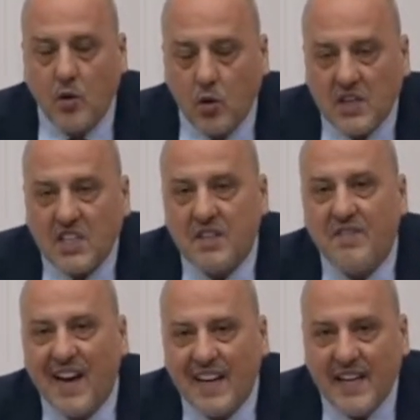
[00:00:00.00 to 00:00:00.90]

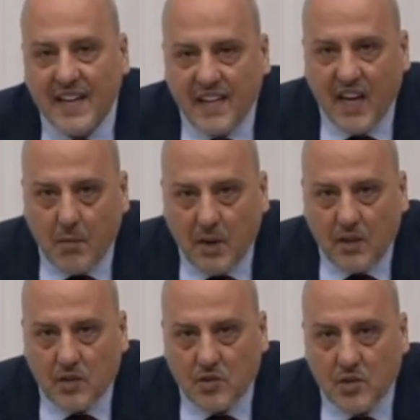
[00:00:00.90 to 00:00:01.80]
yurttaşın vergilerini
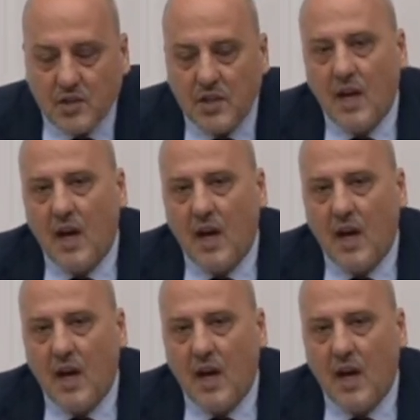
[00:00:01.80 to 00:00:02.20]
yağmalıyorsunuz